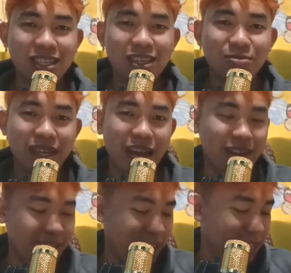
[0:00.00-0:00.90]
yun, ba tayo
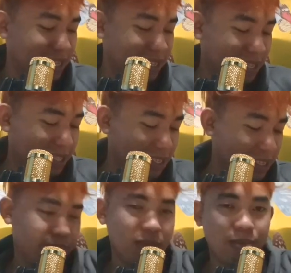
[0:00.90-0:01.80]
na-guidance?
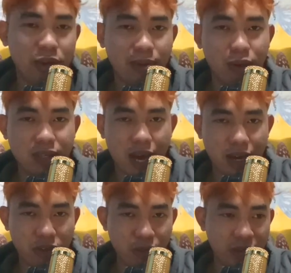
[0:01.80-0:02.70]
Memorable sa
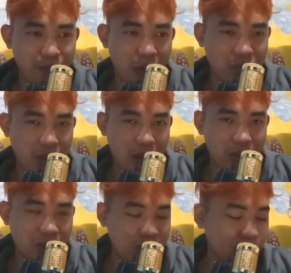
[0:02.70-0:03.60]
akin yun, umiyak pa ako sa
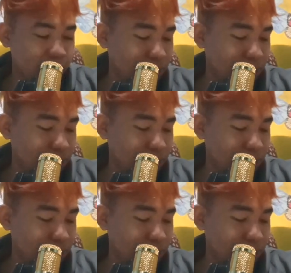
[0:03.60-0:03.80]
guidance nun.